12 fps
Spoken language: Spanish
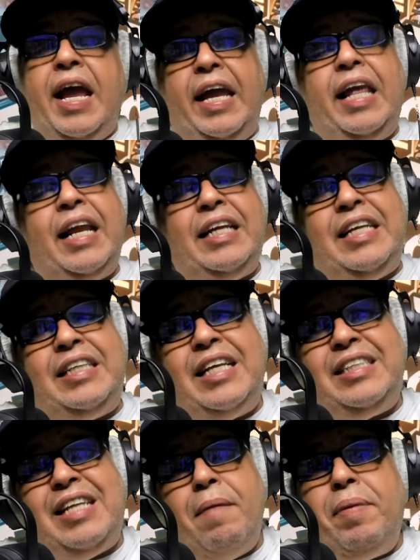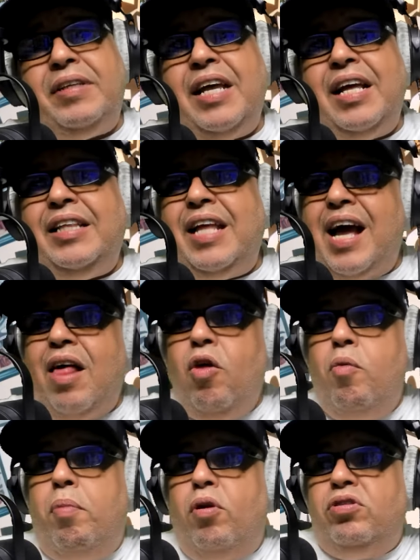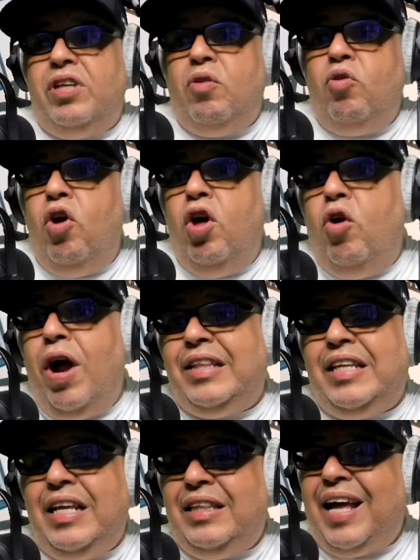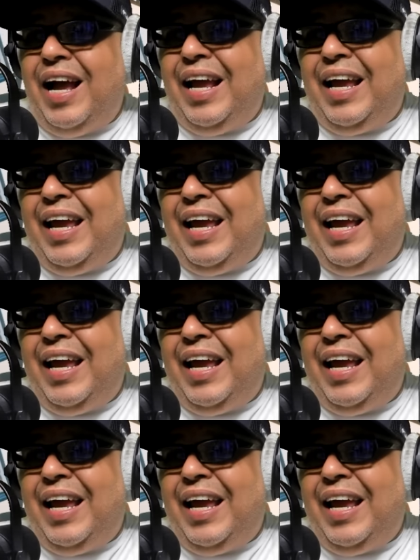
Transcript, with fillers: Y Reichesta siempre se ha destacado por ser uno de los artistas